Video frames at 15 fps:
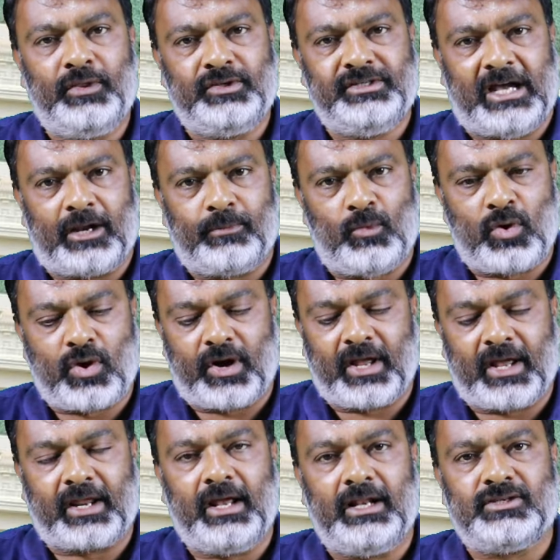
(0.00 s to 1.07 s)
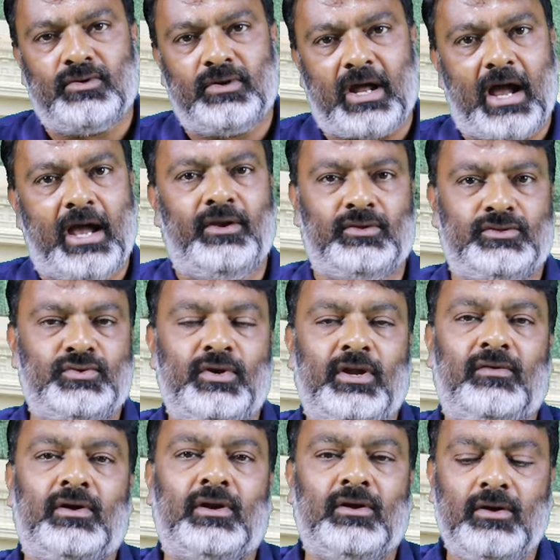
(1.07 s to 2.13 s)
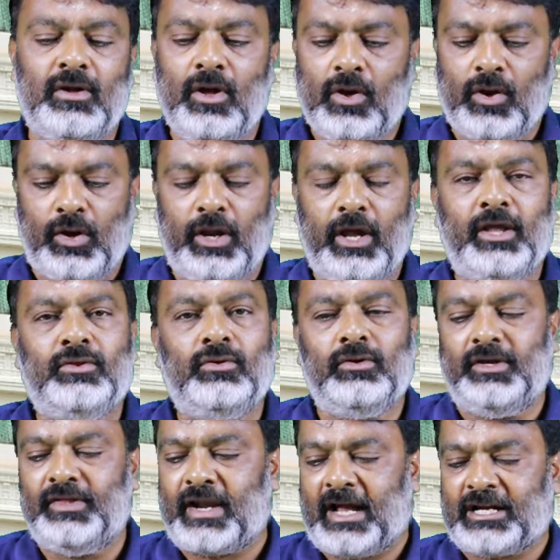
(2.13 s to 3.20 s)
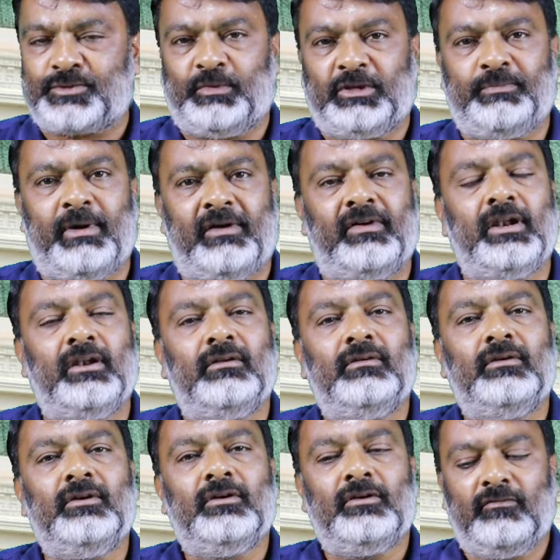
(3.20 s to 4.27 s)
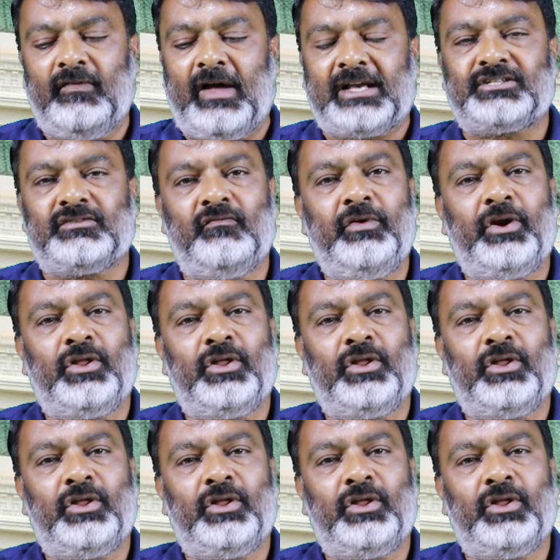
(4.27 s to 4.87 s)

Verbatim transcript: లేదు జగన్మోహన్ రెడ్డి గారు గెలిచుంటే ఆయన వచ్చుండేవారు లేదు ఇది రాష్ట్రపతి భవన్ వ్యాసం